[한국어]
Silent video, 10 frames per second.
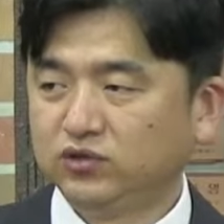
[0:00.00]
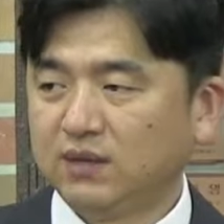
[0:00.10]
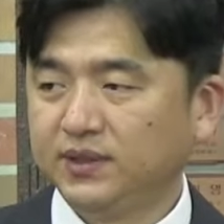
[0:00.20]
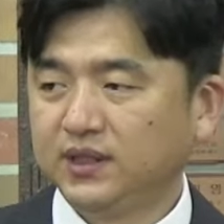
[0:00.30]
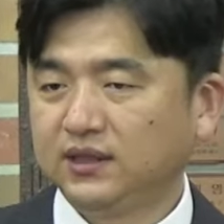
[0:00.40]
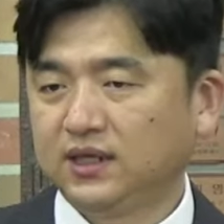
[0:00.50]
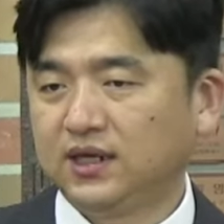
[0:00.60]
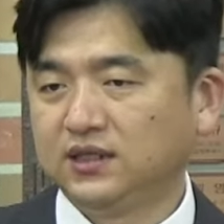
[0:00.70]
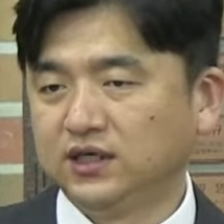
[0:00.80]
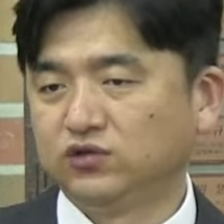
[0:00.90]
나타난
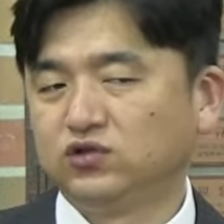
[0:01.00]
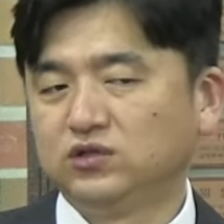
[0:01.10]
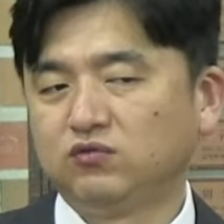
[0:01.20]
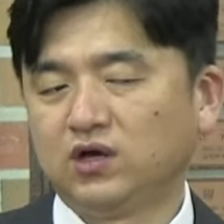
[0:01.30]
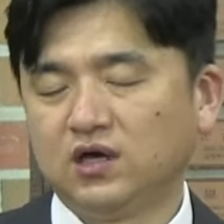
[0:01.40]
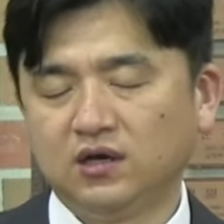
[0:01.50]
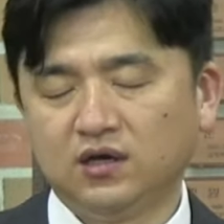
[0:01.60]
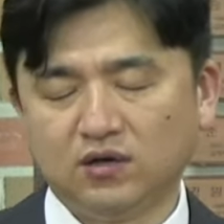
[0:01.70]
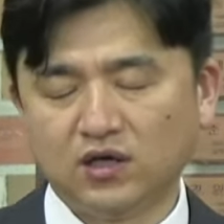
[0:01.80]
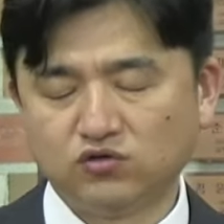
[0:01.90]
예수님과의
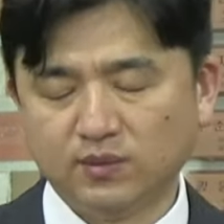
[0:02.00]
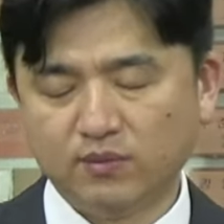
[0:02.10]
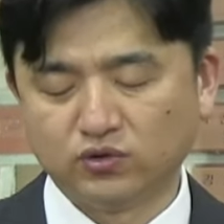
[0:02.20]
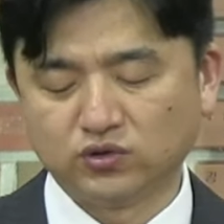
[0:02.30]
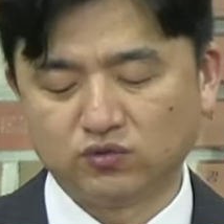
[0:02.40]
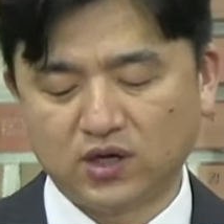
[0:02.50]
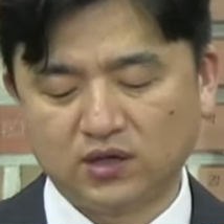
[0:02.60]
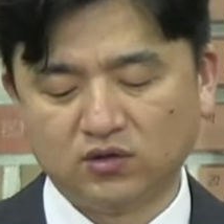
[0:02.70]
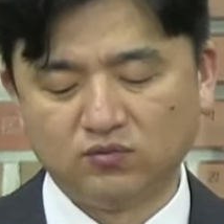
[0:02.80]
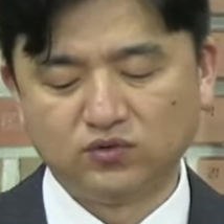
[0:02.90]
예수님의 모습과
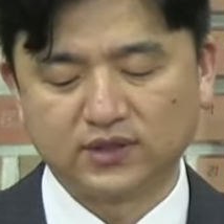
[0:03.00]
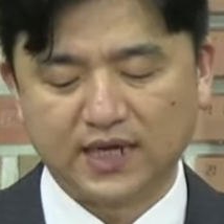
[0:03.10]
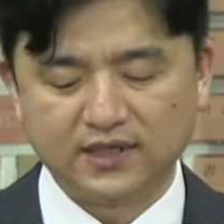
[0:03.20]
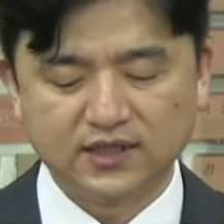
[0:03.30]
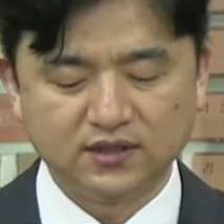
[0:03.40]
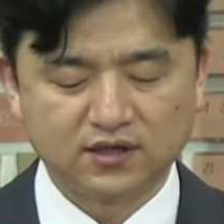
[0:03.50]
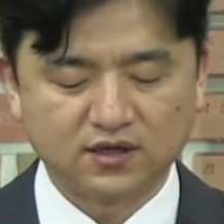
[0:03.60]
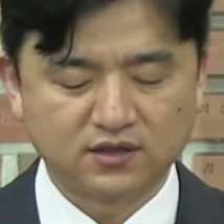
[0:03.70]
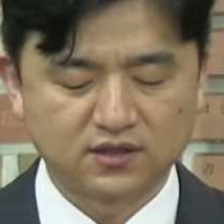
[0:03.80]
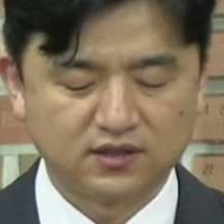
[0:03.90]
너무 다르게
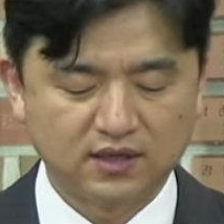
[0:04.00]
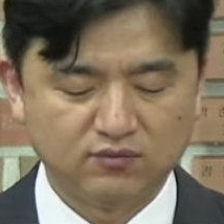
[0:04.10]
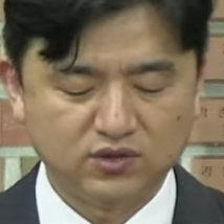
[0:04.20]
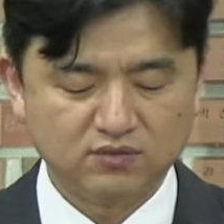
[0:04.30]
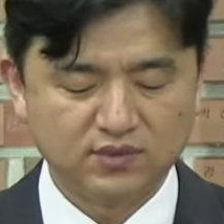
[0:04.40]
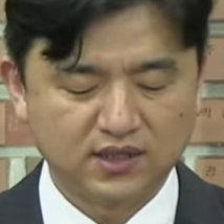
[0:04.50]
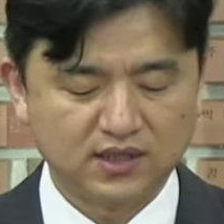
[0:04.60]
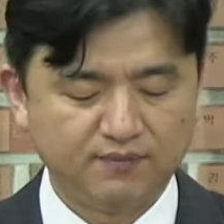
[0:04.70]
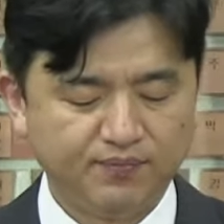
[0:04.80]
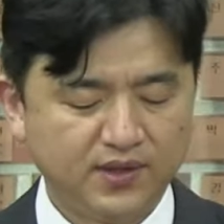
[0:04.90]
느껴졌기 때문입니다.
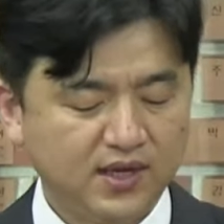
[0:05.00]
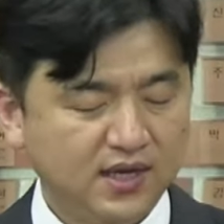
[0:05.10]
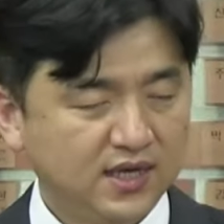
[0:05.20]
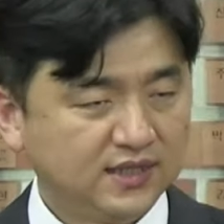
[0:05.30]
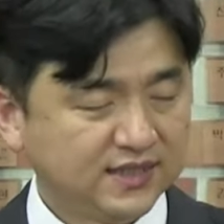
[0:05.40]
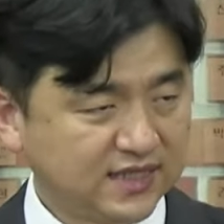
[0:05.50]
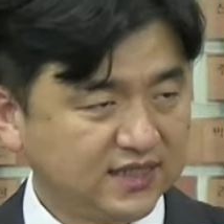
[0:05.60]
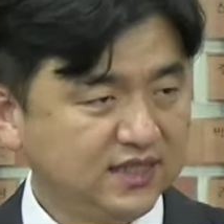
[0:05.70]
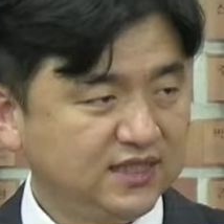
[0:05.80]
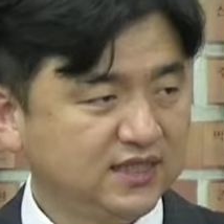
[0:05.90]

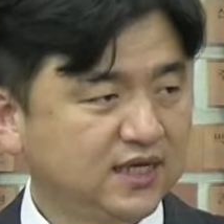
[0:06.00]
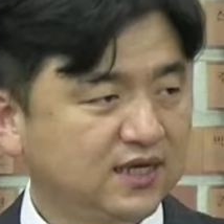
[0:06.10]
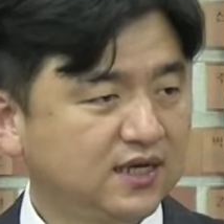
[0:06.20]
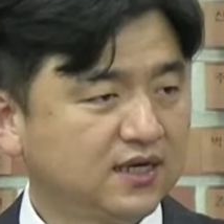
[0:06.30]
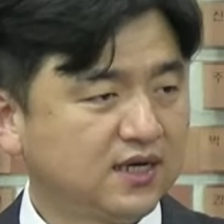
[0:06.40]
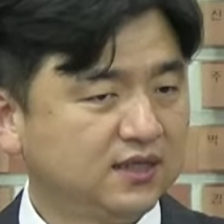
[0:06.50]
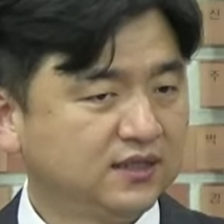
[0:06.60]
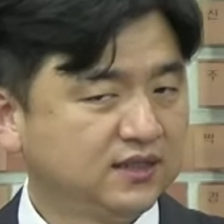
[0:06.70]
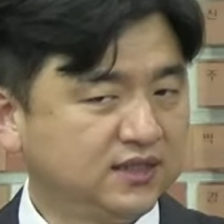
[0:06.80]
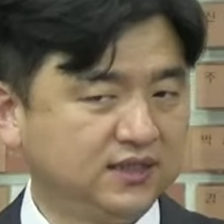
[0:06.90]
자신들이
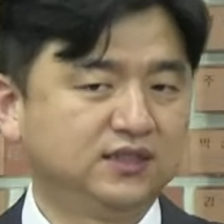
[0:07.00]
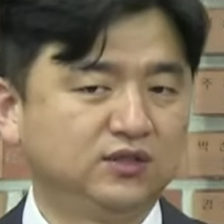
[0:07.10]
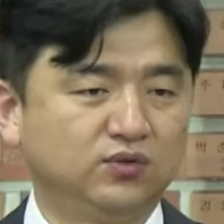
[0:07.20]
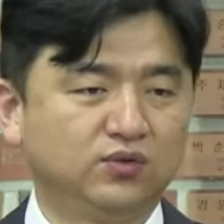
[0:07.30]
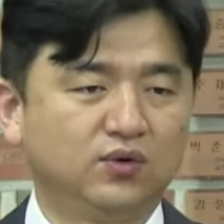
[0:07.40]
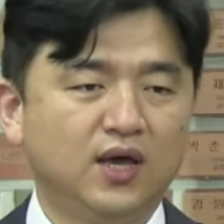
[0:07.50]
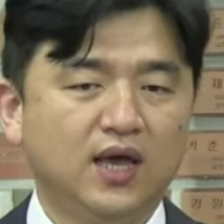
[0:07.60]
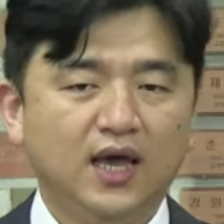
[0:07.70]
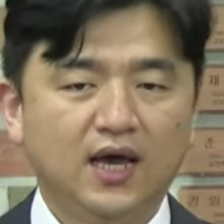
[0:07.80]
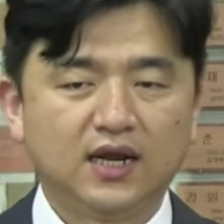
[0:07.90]
생각한 그리스도,
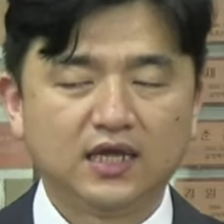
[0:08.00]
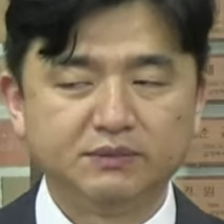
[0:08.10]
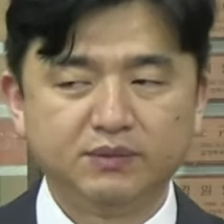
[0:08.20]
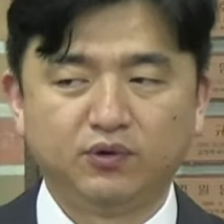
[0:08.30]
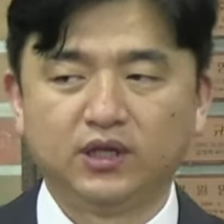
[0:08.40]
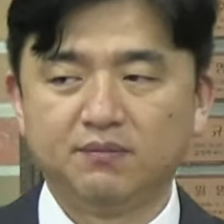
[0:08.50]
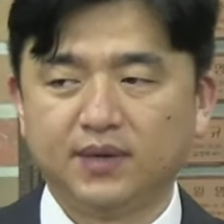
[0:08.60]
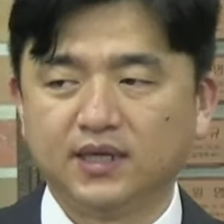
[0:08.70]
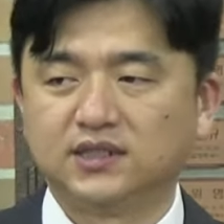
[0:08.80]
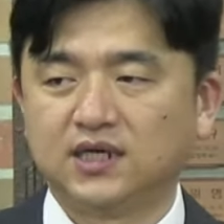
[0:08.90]
하나님이 보낸
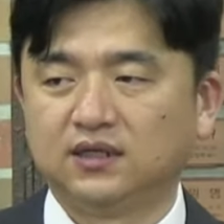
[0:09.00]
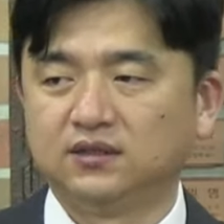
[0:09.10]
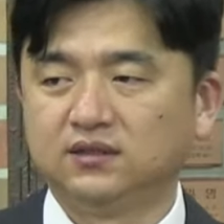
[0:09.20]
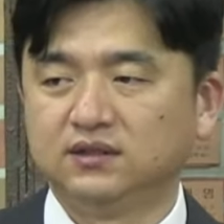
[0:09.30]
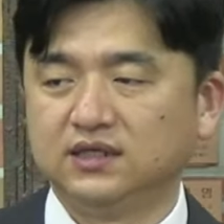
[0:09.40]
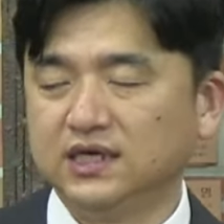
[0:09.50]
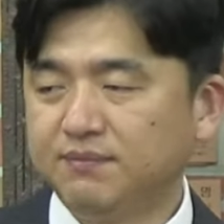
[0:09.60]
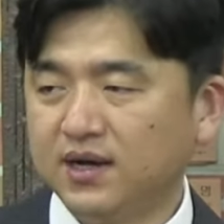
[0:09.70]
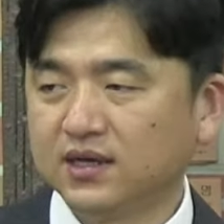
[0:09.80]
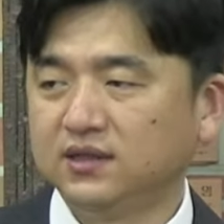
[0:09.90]
메시아는
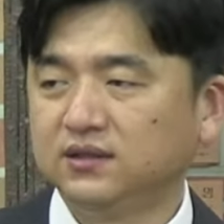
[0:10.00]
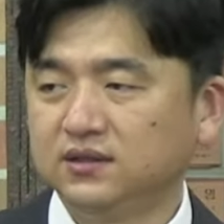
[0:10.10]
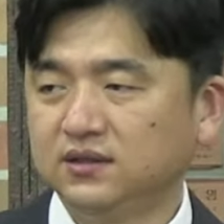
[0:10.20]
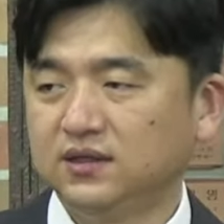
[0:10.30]
이방인을